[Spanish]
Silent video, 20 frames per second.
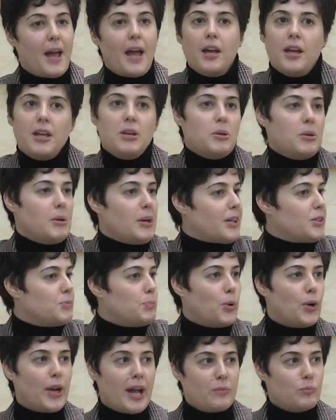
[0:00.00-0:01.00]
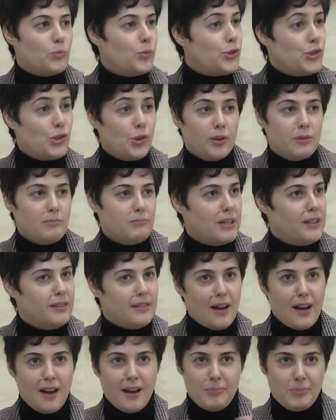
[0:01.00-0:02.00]
e, explorar mucho,
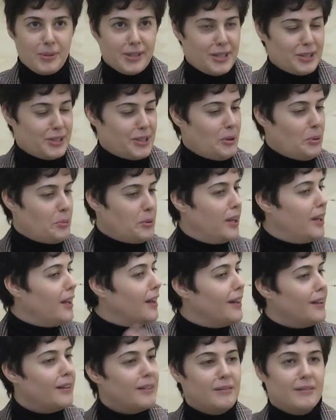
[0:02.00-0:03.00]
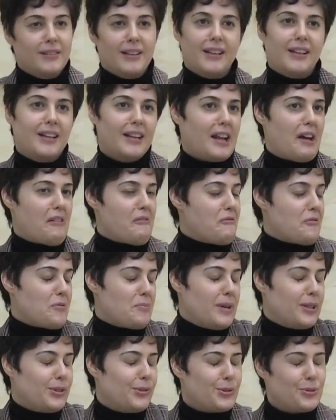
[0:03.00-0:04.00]
inventar, pasárselo bien, crear
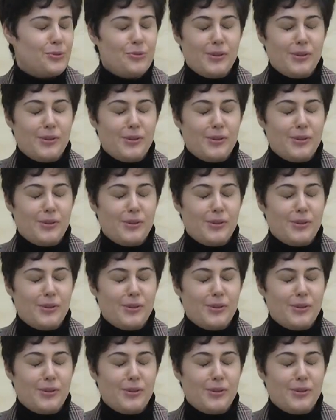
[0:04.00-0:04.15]
formatos